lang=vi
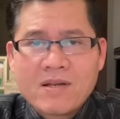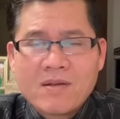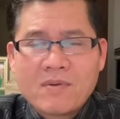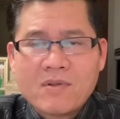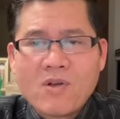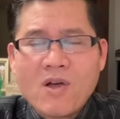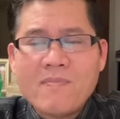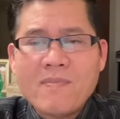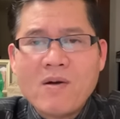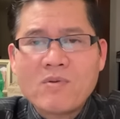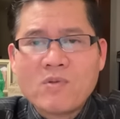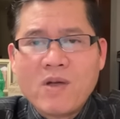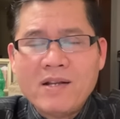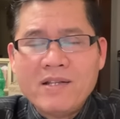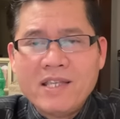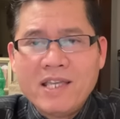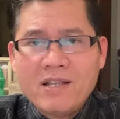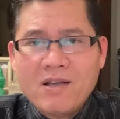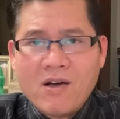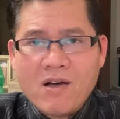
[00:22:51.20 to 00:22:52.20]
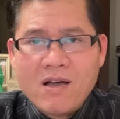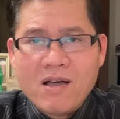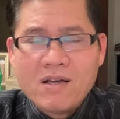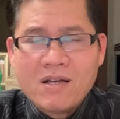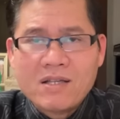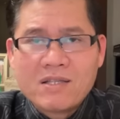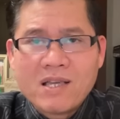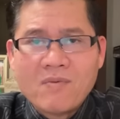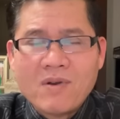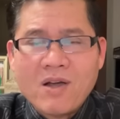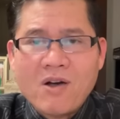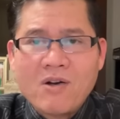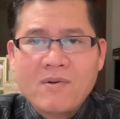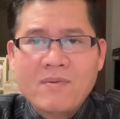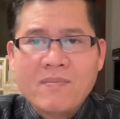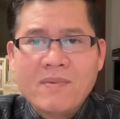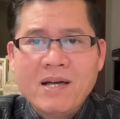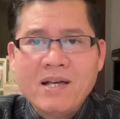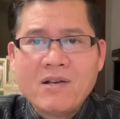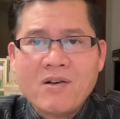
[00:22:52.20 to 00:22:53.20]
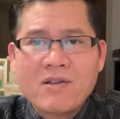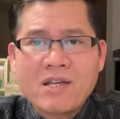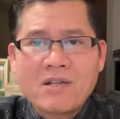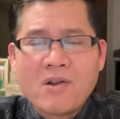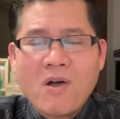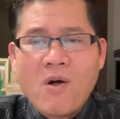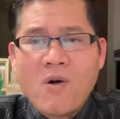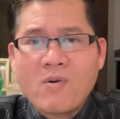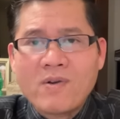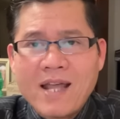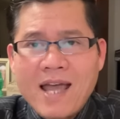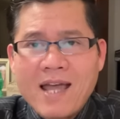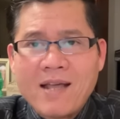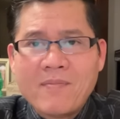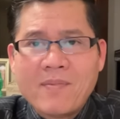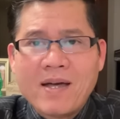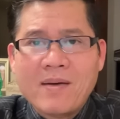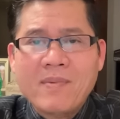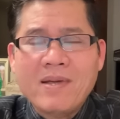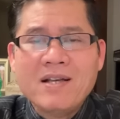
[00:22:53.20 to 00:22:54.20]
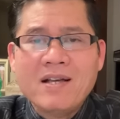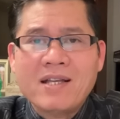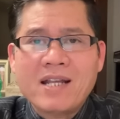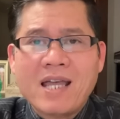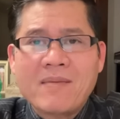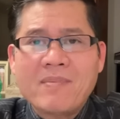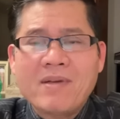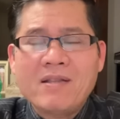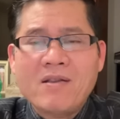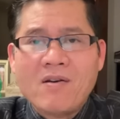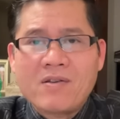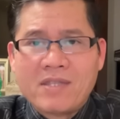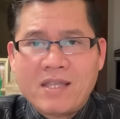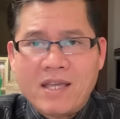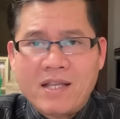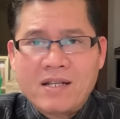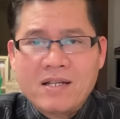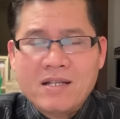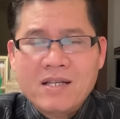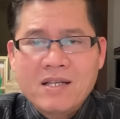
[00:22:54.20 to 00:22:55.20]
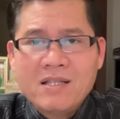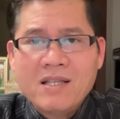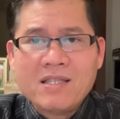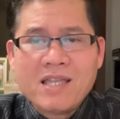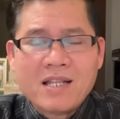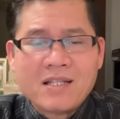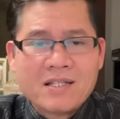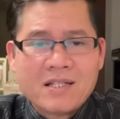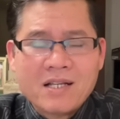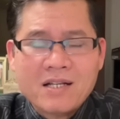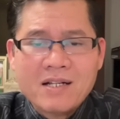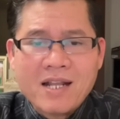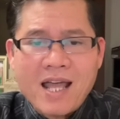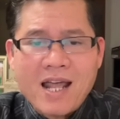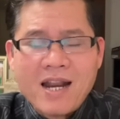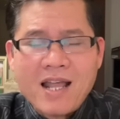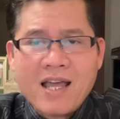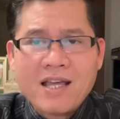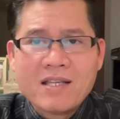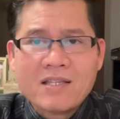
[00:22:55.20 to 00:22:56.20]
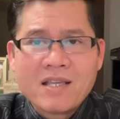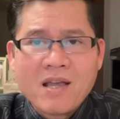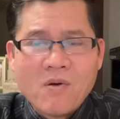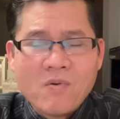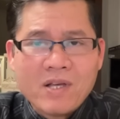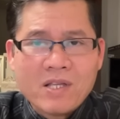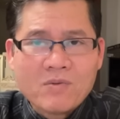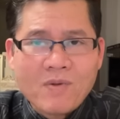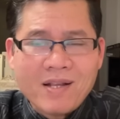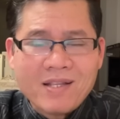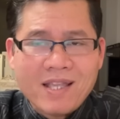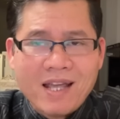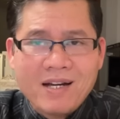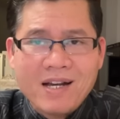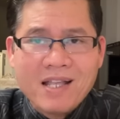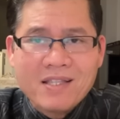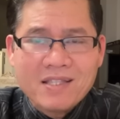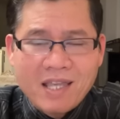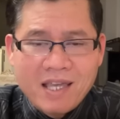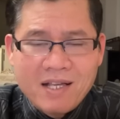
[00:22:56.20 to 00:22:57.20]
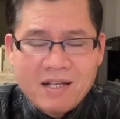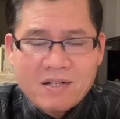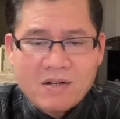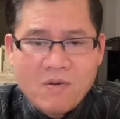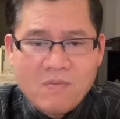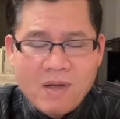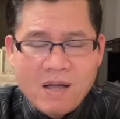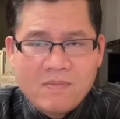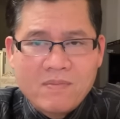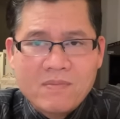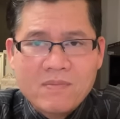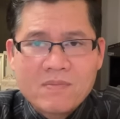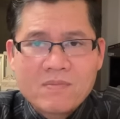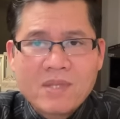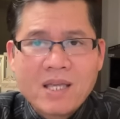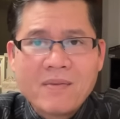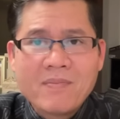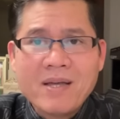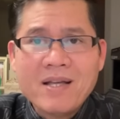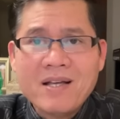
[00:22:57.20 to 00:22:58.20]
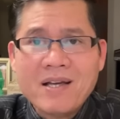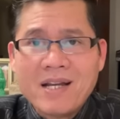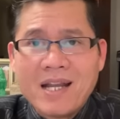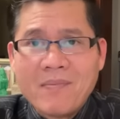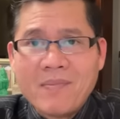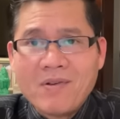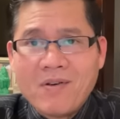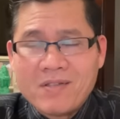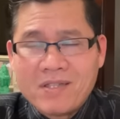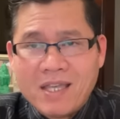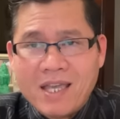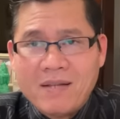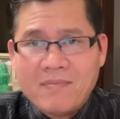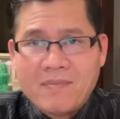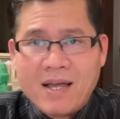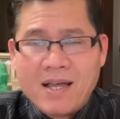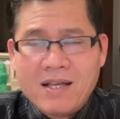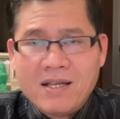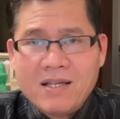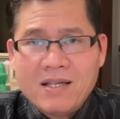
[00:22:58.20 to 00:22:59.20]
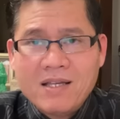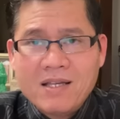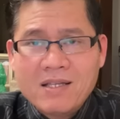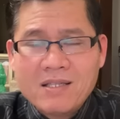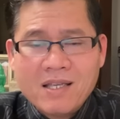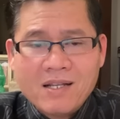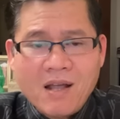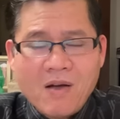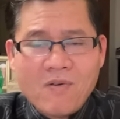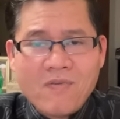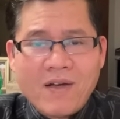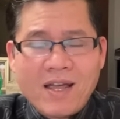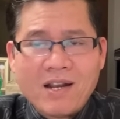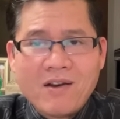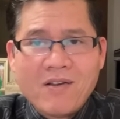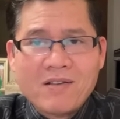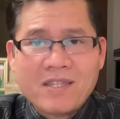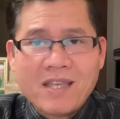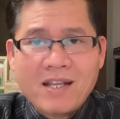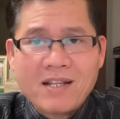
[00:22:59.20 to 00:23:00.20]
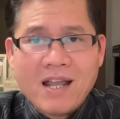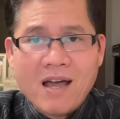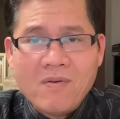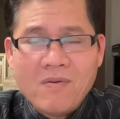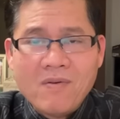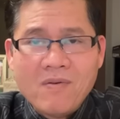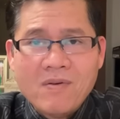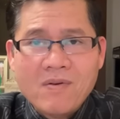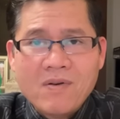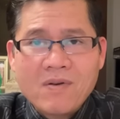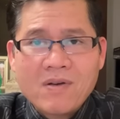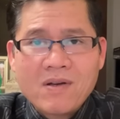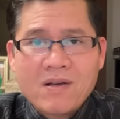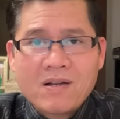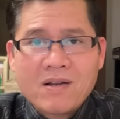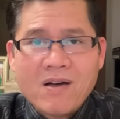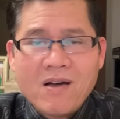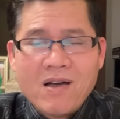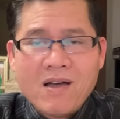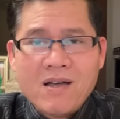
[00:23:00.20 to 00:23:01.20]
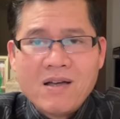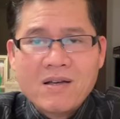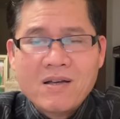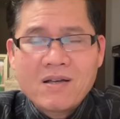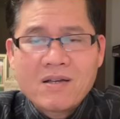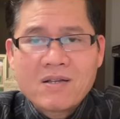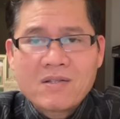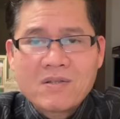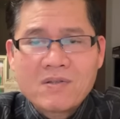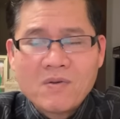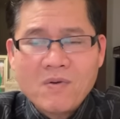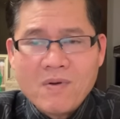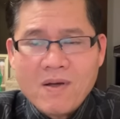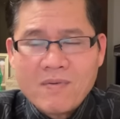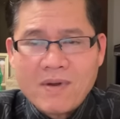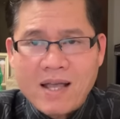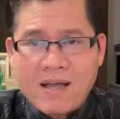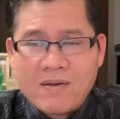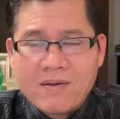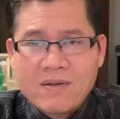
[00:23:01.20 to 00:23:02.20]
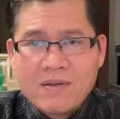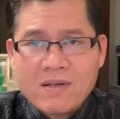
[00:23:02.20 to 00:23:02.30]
có mâu thuẫn gì đó sau đó mới coi như nổ ra và mấy người này mới đòi tiền chứ thật sự ra đó sau khi toán trần lên tiếng đúng không thì mấy người này mới đòi tiền mà chứ đâu phải là đòi tiền đâu đó đúng không nào